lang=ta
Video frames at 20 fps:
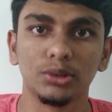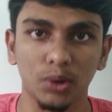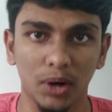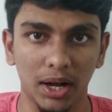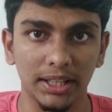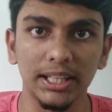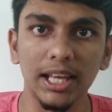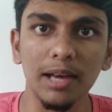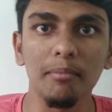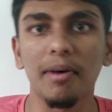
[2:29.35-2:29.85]
ஸோ
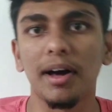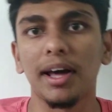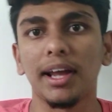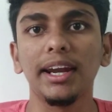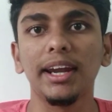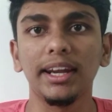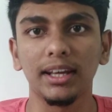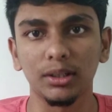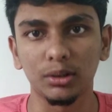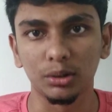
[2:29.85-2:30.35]
அதே
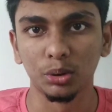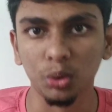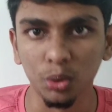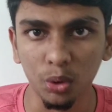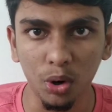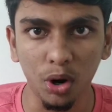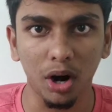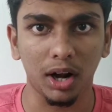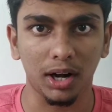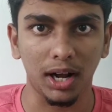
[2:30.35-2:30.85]
மாதிரி நீங்கள்
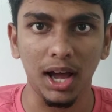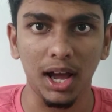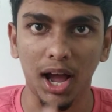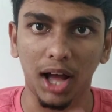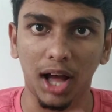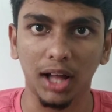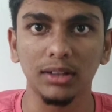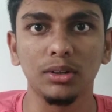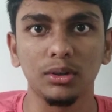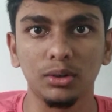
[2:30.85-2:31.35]
தூங்கணும்னா
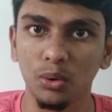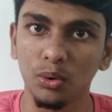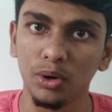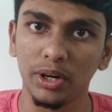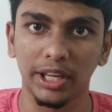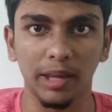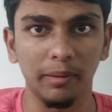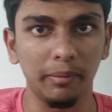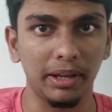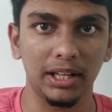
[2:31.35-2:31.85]
அதுவும் ஒரு
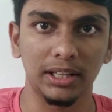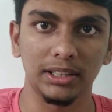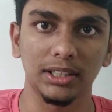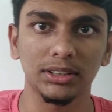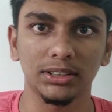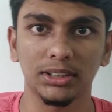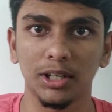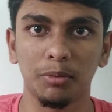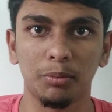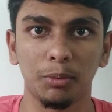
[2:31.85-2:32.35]
கெமிக்கல்
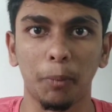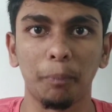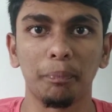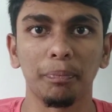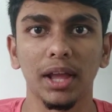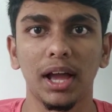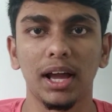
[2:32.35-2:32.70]
தான் தேவைப்படும்